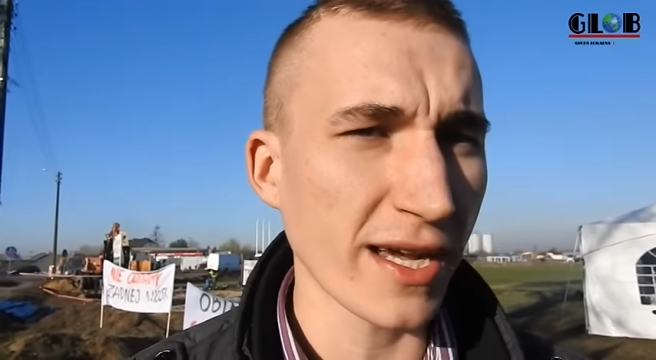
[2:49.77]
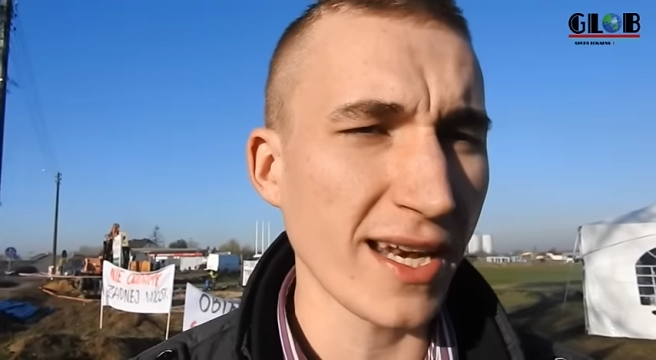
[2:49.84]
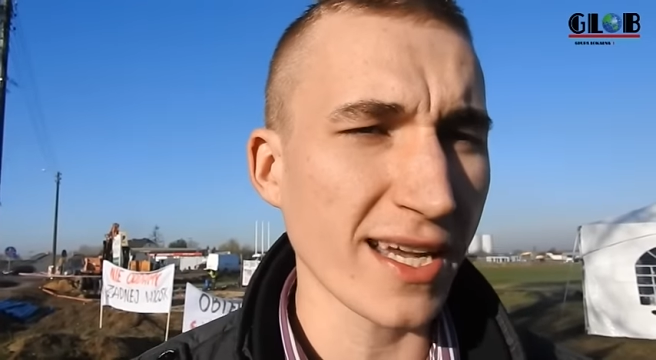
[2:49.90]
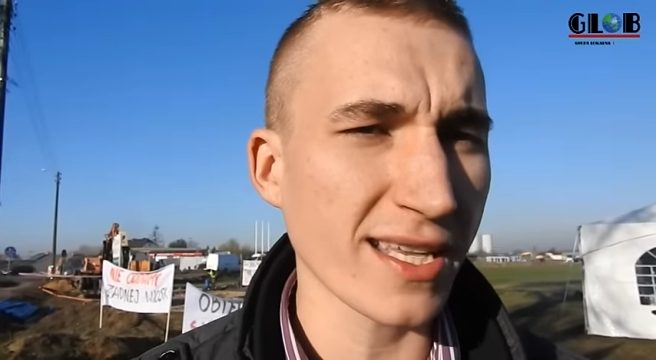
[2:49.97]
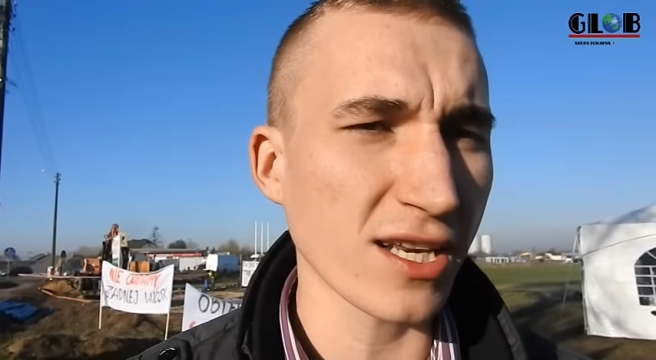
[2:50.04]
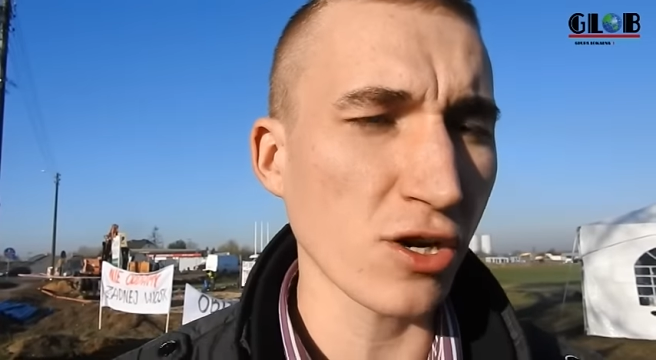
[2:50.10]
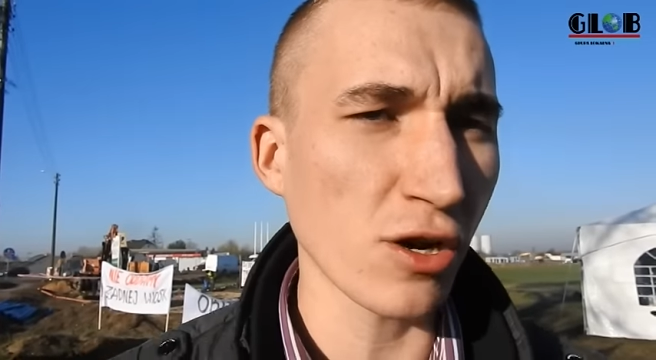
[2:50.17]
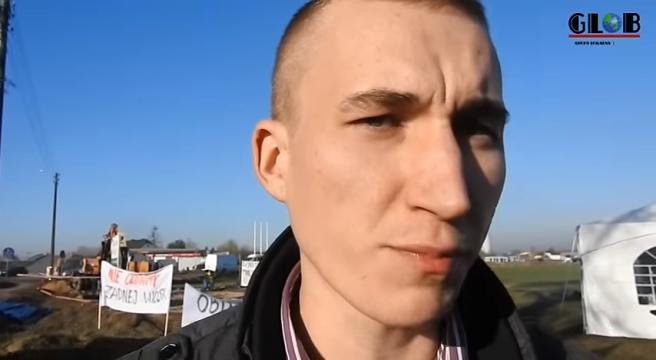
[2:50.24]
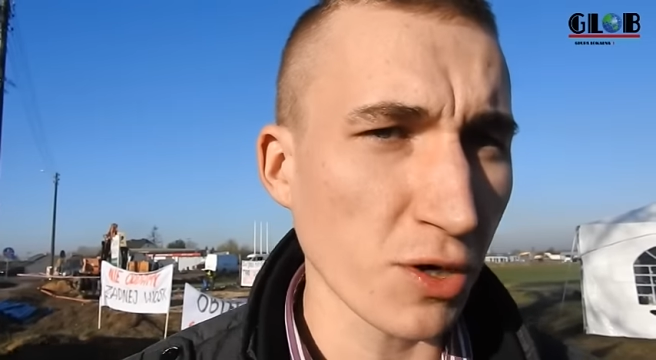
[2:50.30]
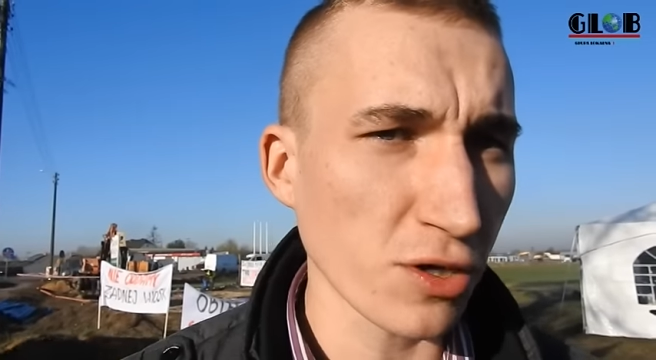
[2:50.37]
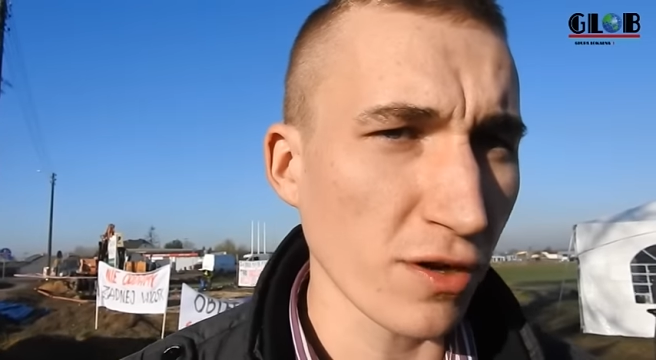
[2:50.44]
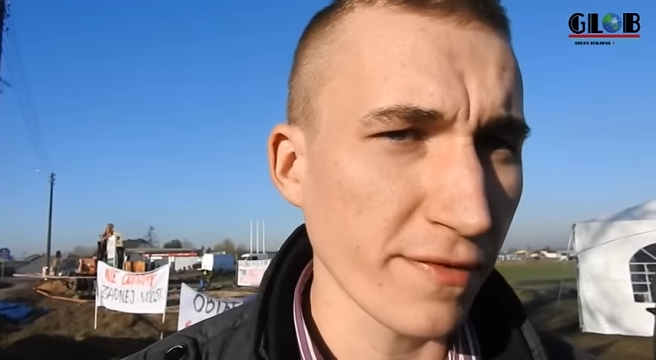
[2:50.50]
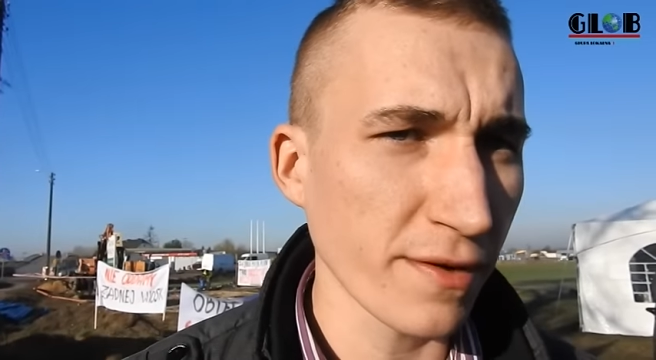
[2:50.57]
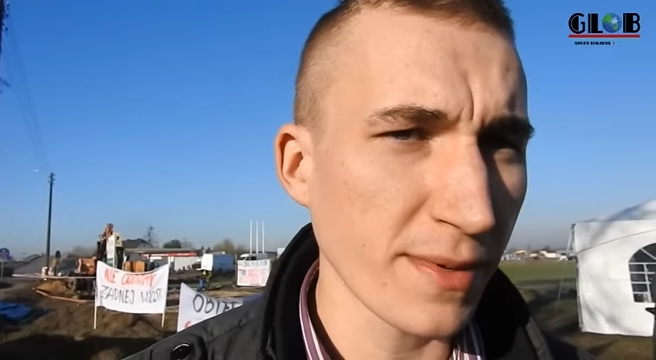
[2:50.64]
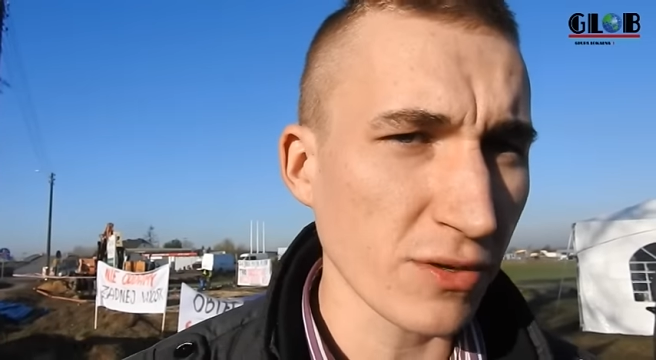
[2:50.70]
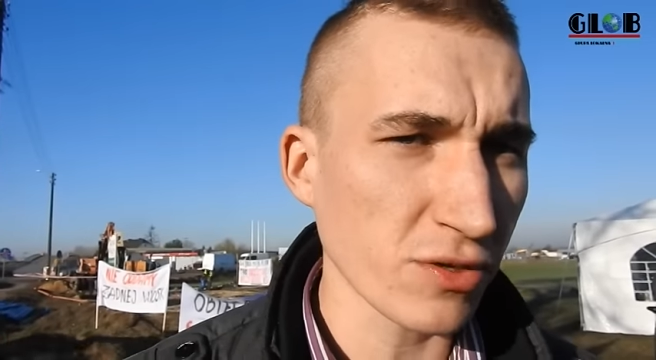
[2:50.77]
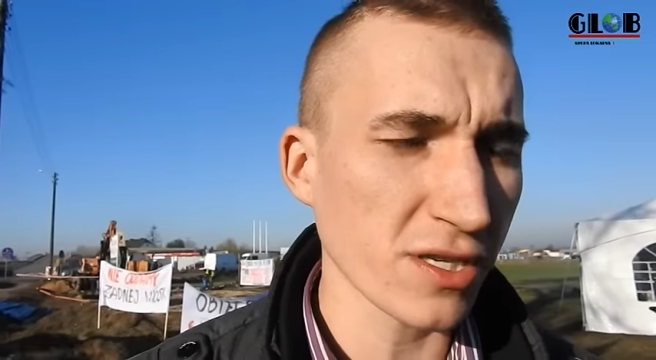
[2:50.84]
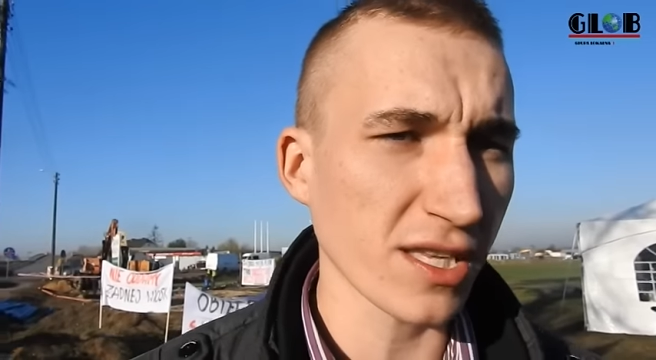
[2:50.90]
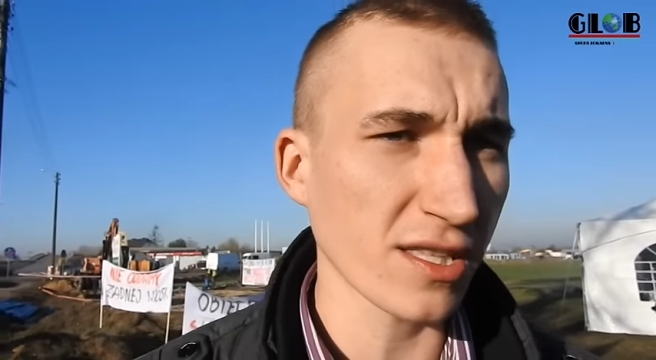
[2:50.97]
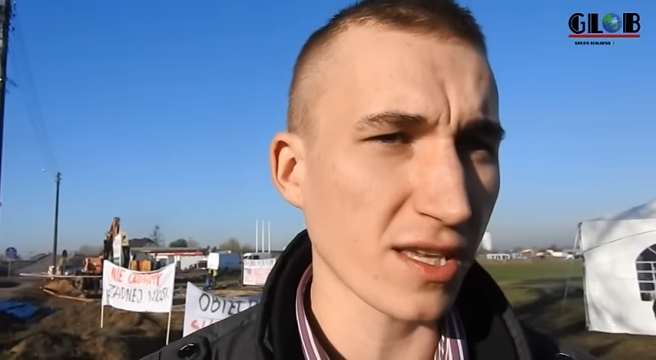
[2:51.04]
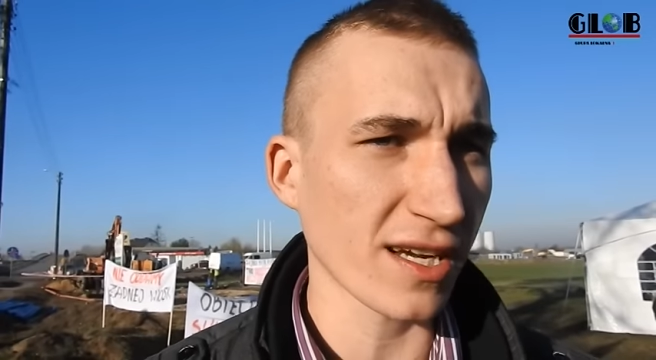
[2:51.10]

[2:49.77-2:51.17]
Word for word: elektryk obchodowy, miał zostać